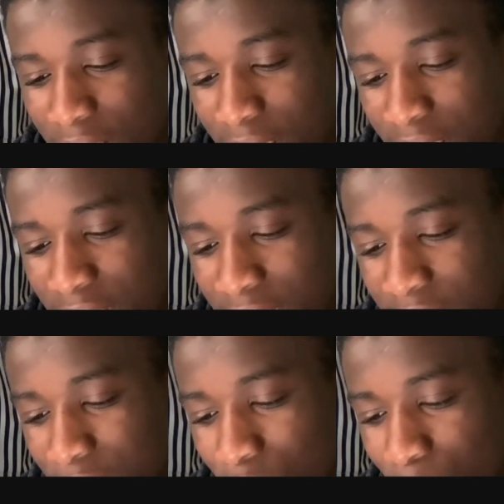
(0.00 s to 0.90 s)
Quel
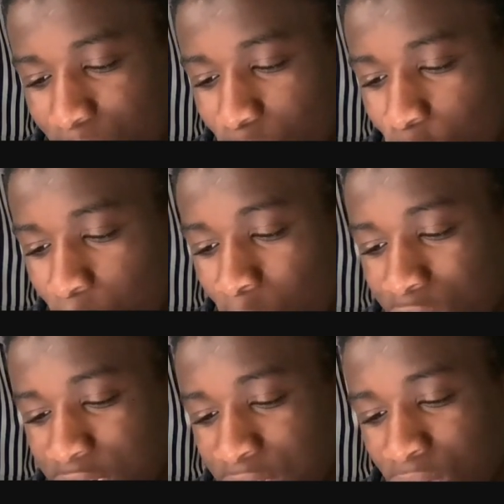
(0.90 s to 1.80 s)
est ton plus gros
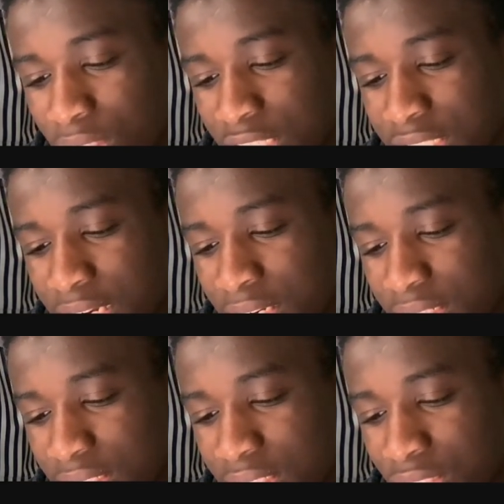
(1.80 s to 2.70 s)
projet sur ta chaîne
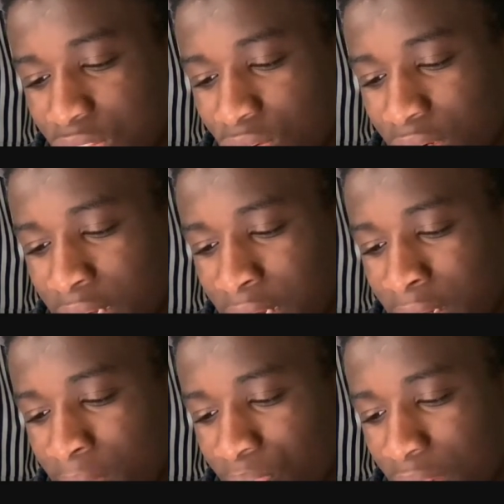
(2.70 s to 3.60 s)
si tu en as
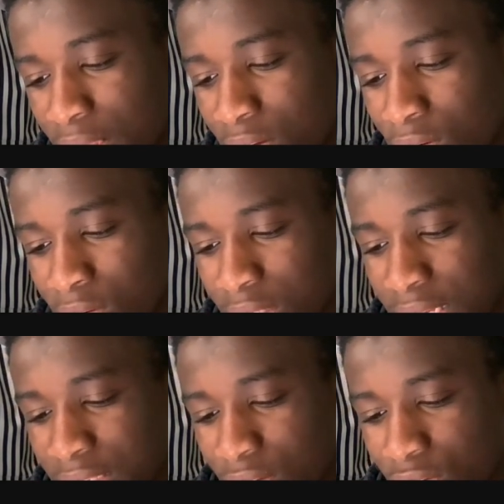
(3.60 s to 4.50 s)
un et quand
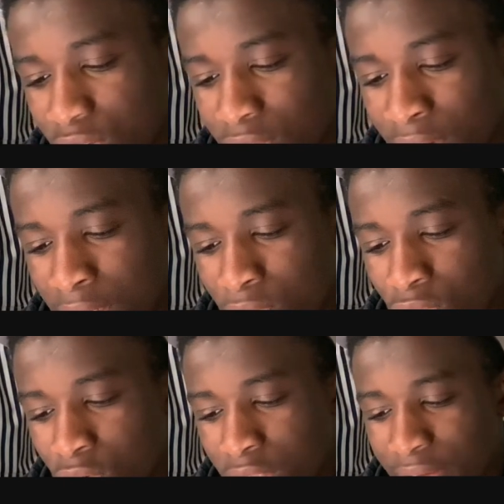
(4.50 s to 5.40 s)
est-ce que tu vas nous
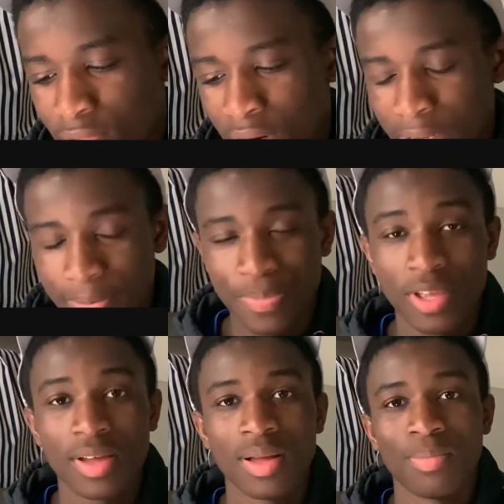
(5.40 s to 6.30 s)
le dévoiler
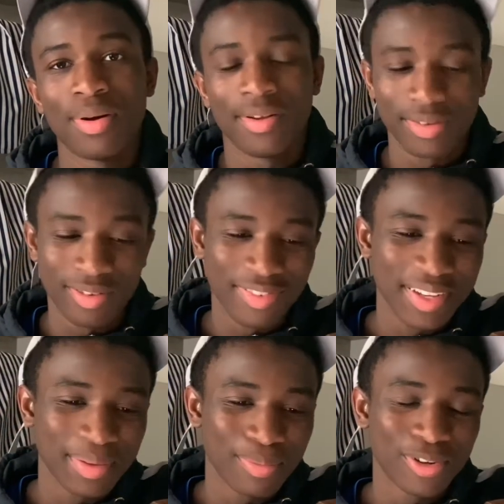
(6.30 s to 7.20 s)
bah, en
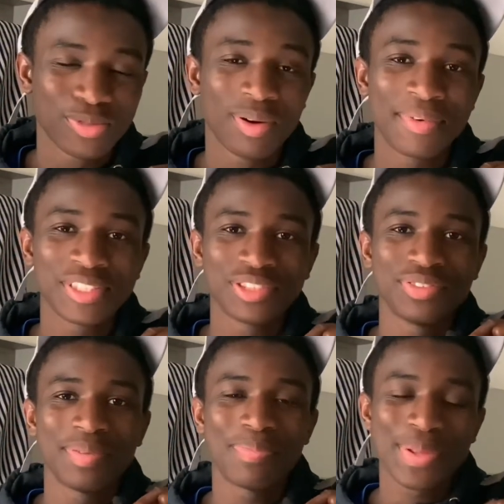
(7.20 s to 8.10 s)
vrai, en ce moment, je
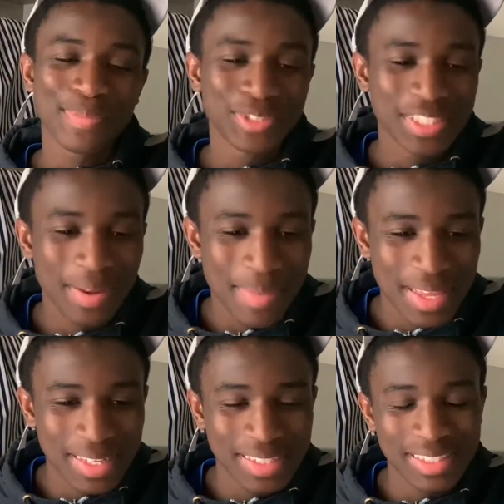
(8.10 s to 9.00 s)
vais pas te mentir,
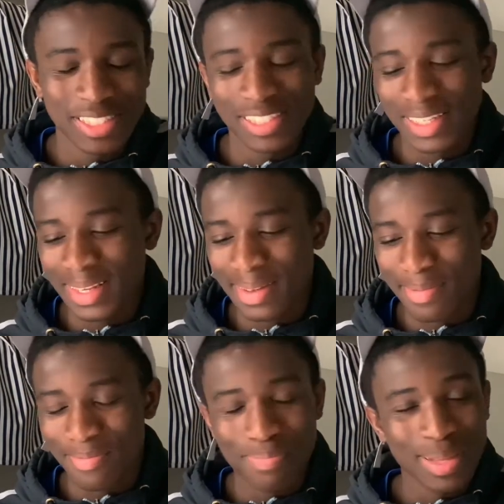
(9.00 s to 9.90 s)
mais j'ai
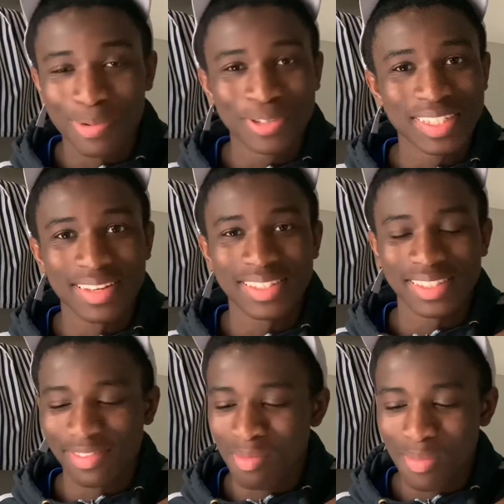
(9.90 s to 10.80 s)
pas de projet.
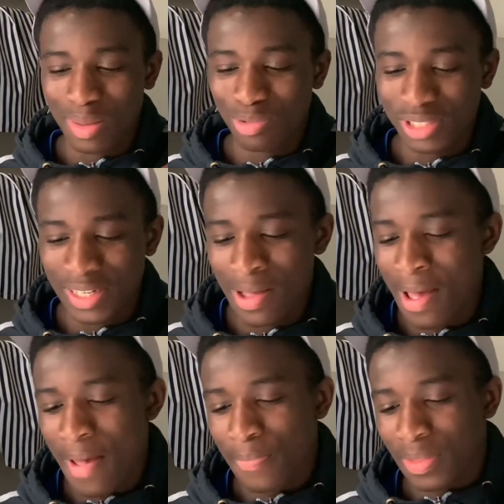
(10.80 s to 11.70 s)
J'ai vraiment pas de projet.
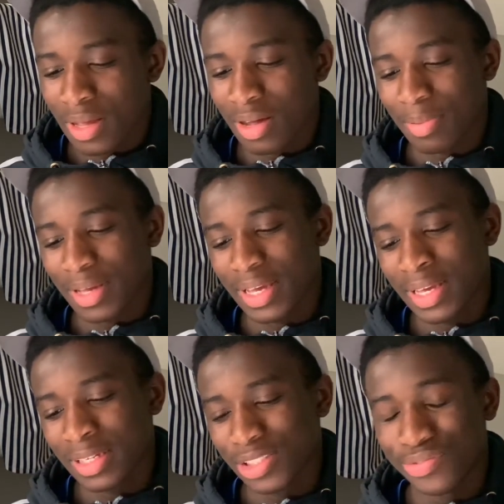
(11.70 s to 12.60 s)

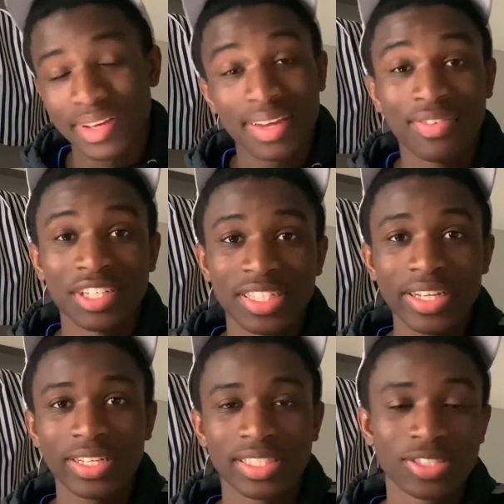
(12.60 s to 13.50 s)
Après, je vais réfléchir.
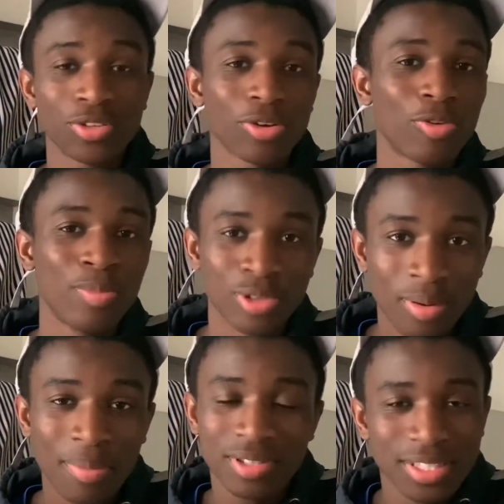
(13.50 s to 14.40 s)
C'est sûr, au bout d'un
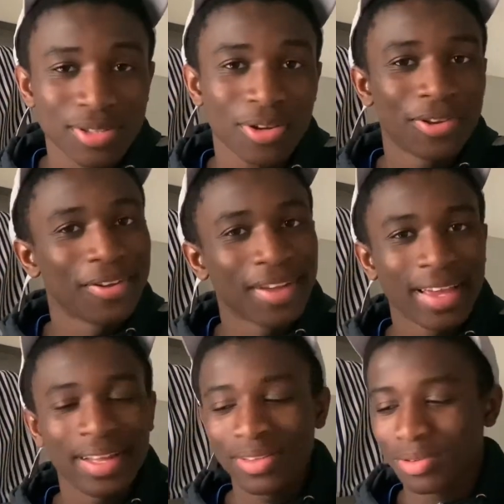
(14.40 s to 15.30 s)
moment, c'est sûr qu'il y en aurait un.